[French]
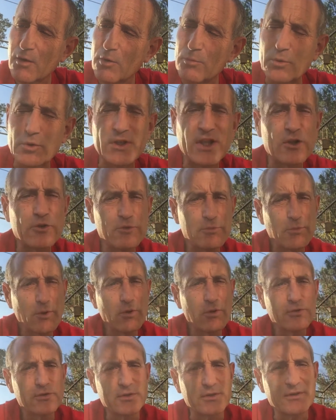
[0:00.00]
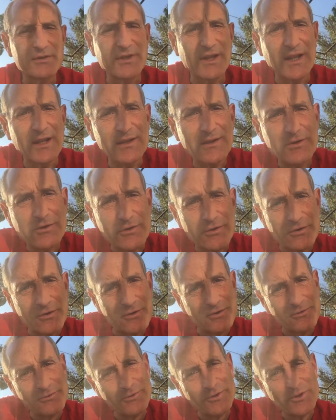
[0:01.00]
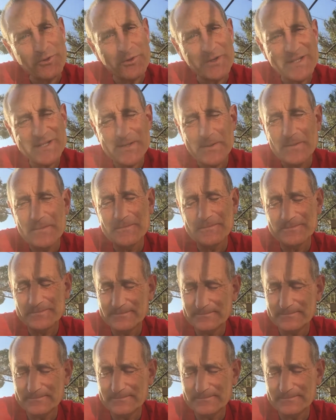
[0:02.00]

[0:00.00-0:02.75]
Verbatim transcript: au modèle du monde tel que nous le connaissons.